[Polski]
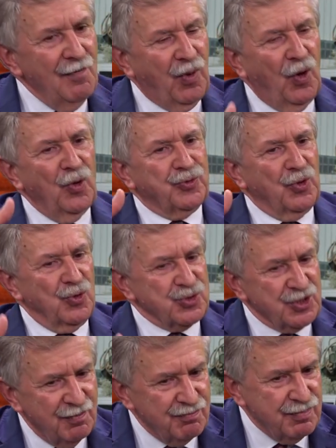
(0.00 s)
po to,
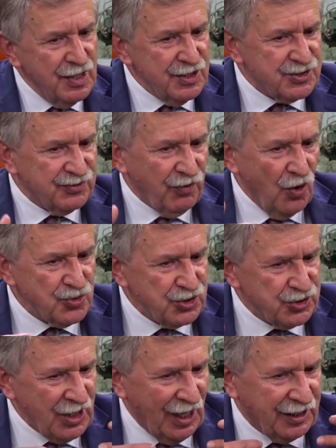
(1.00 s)
żeby
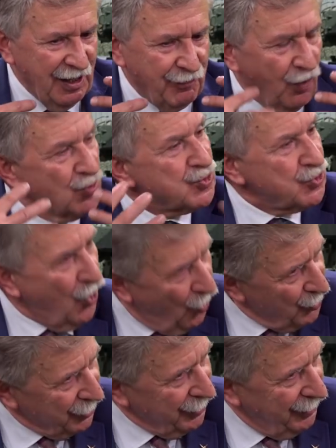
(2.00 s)
stworzyć takie
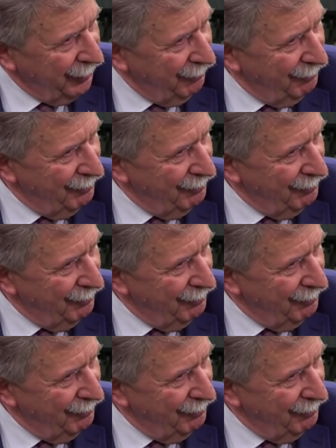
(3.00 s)
pozory,